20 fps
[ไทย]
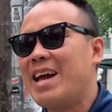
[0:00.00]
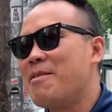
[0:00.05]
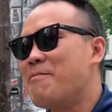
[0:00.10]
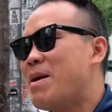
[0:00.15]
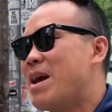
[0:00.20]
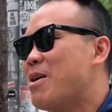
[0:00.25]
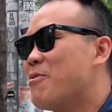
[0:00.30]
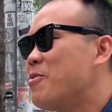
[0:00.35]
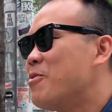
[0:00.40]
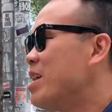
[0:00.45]
Hey
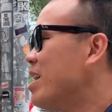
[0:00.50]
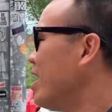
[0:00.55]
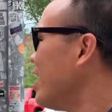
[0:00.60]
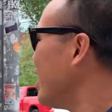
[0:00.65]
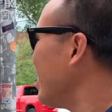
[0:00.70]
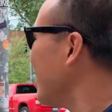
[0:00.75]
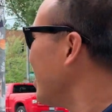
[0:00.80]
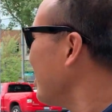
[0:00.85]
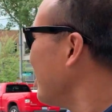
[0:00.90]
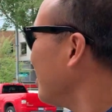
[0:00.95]
man we
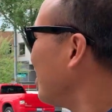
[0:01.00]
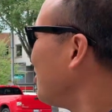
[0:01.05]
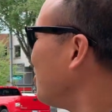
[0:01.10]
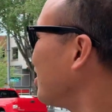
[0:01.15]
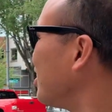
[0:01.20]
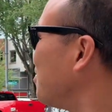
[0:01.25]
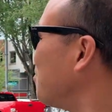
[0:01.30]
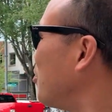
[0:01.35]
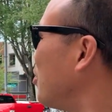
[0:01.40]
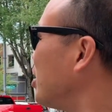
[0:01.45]
here look
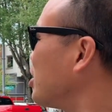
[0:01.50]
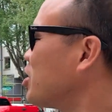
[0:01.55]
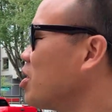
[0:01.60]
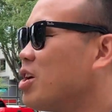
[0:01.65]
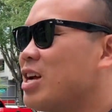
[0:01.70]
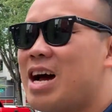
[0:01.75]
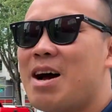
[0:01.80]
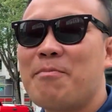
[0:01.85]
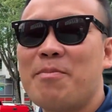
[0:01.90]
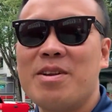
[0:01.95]
at the bridge
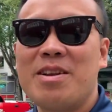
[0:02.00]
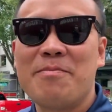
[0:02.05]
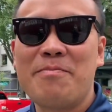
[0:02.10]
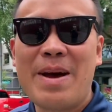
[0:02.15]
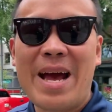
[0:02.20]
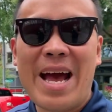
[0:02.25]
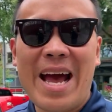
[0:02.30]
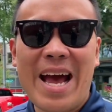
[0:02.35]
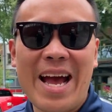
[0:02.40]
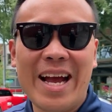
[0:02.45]
up in the
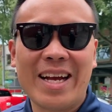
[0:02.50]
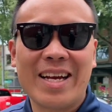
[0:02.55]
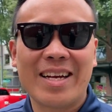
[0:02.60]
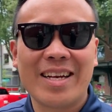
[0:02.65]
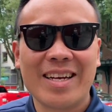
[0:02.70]
back